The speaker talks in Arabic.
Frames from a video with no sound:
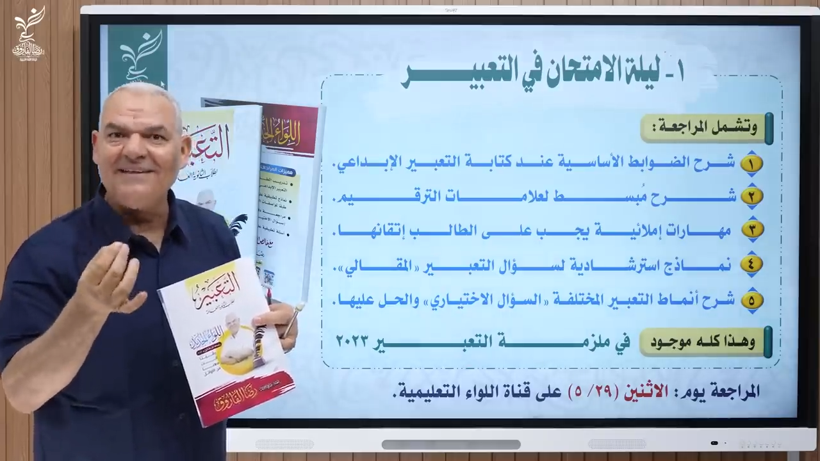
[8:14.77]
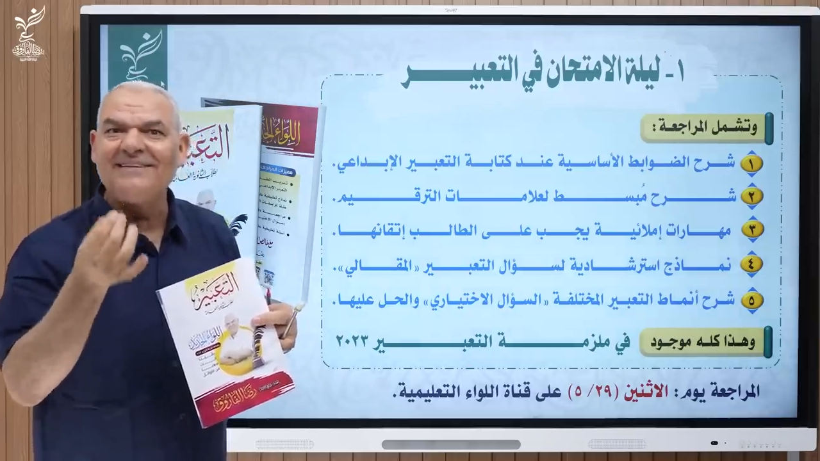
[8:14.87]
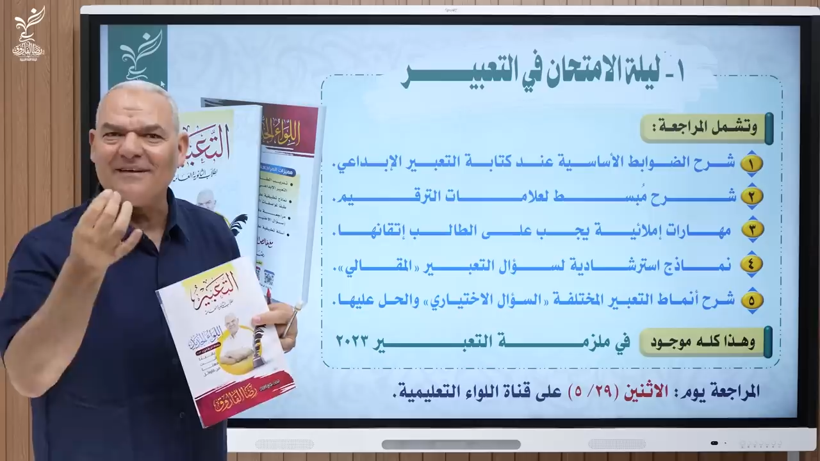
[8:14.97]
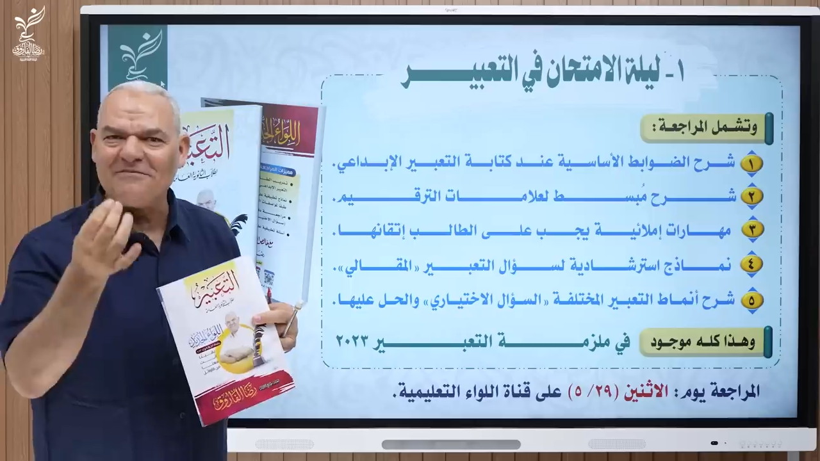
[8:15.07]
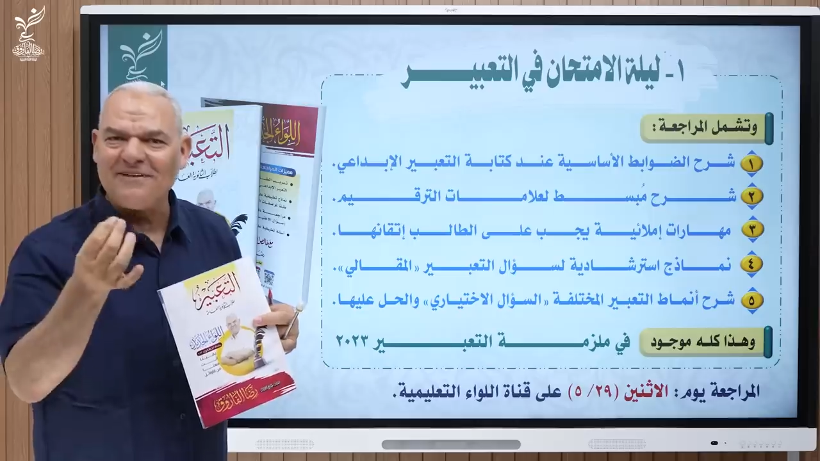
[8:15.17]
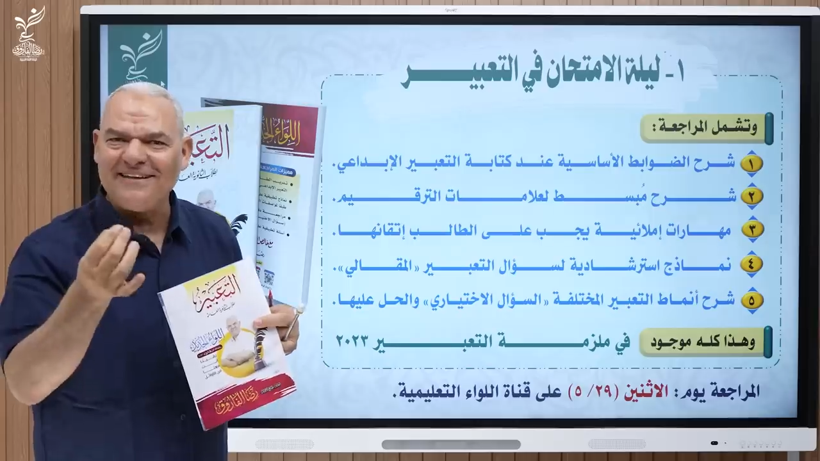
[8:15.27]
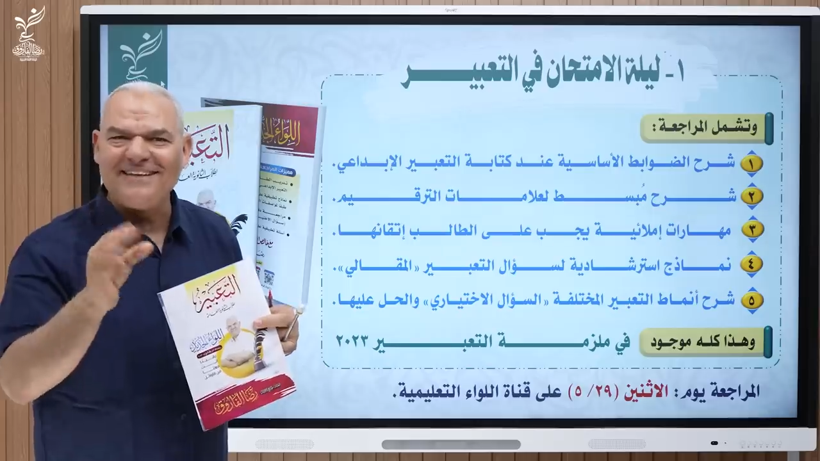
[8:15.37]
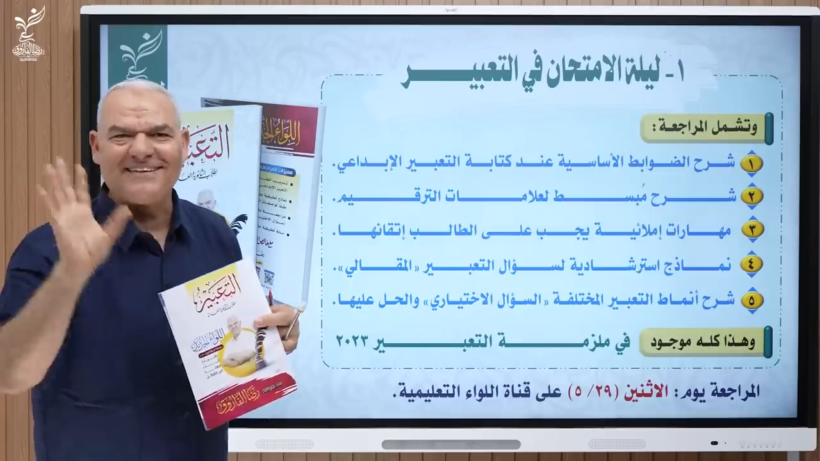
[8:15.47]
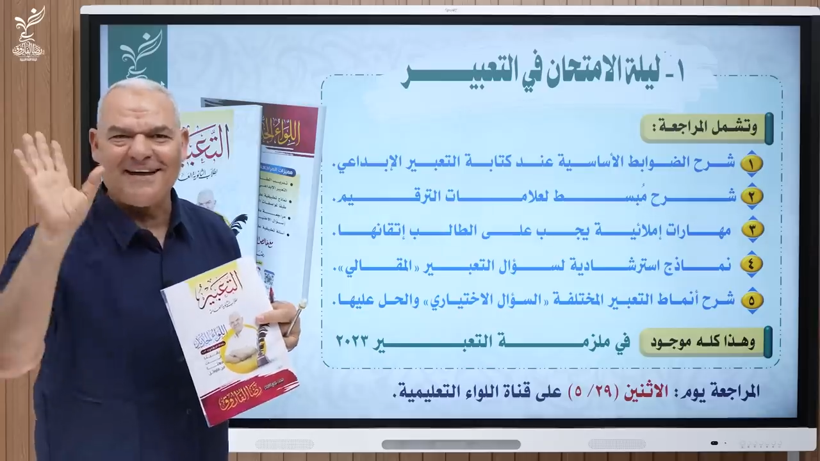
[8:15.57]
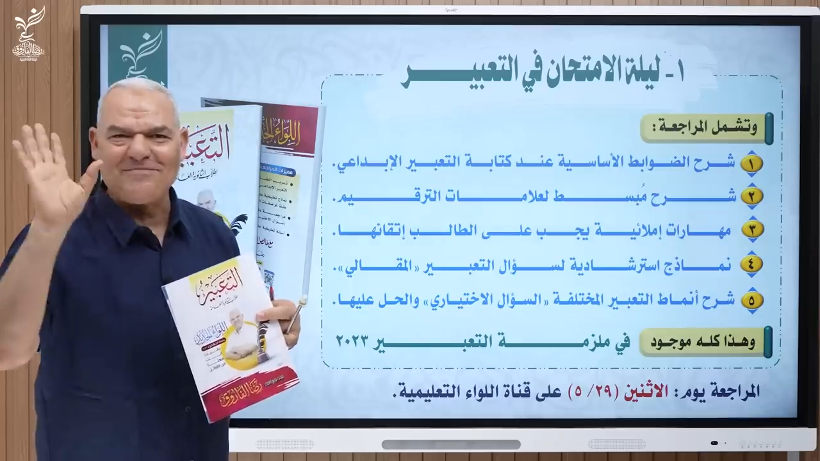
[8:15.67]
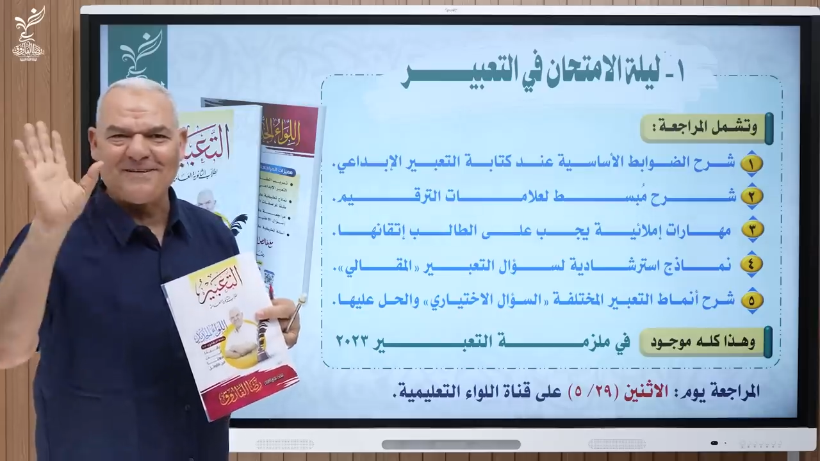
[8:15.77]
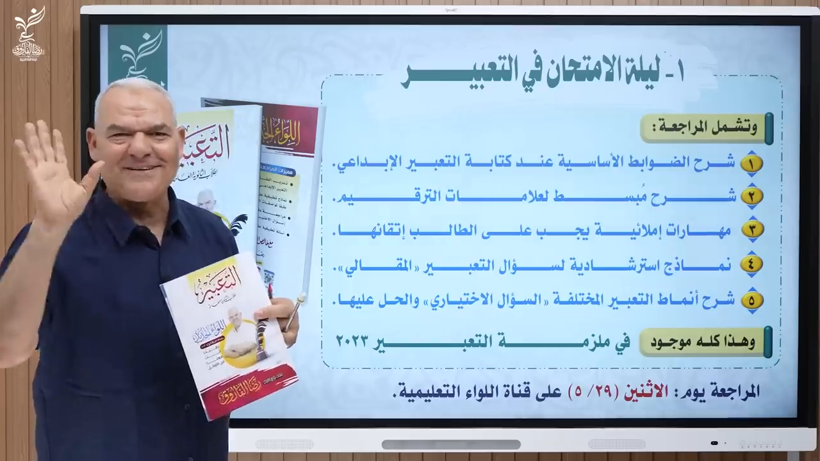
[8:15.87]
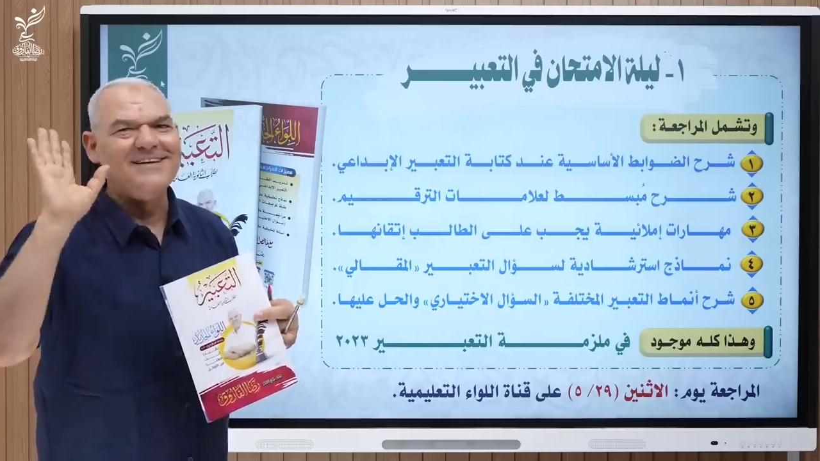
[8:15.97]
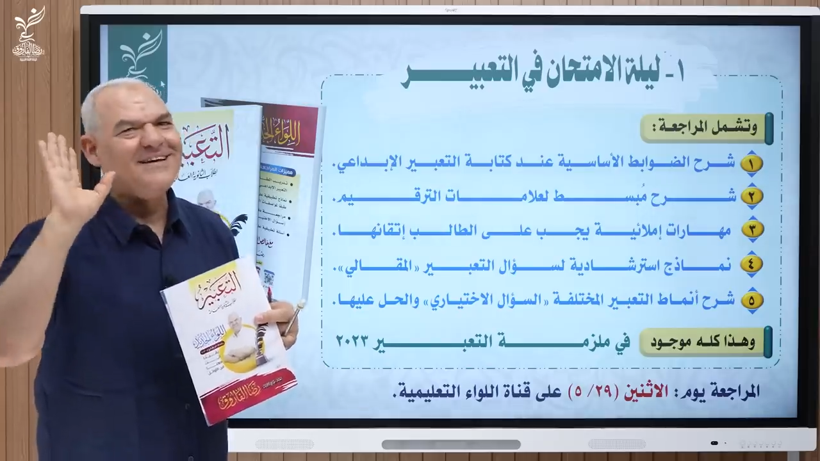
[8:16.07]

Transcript: لتاثير التعبير